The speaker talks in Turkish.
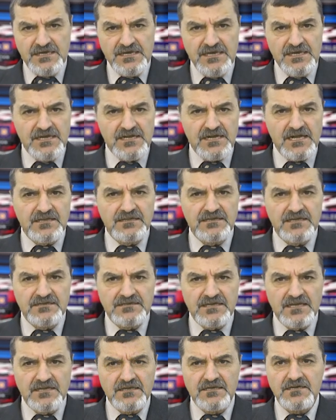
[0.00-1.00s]
İran
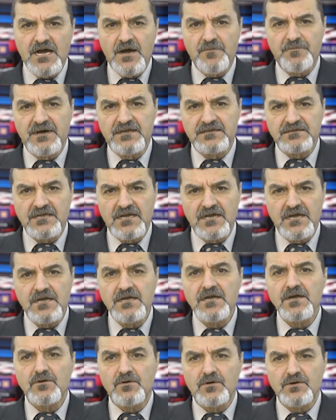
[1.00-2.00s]
neden Kapan'da
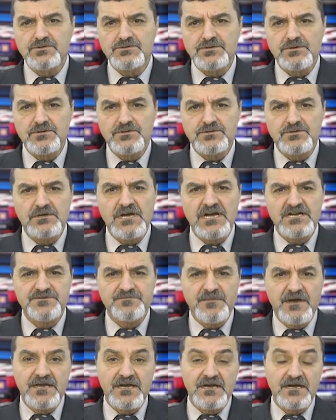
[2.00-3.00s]
konsolosluk
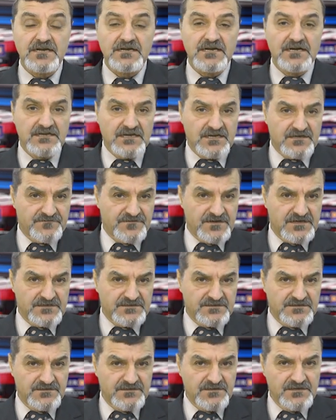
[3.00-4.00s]
açmaya karar
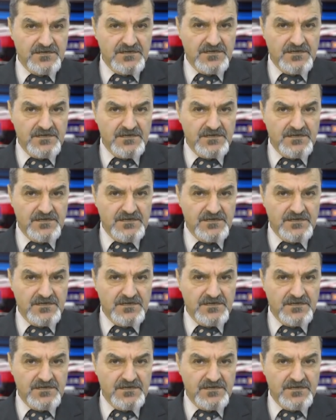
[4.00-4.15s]
verdi?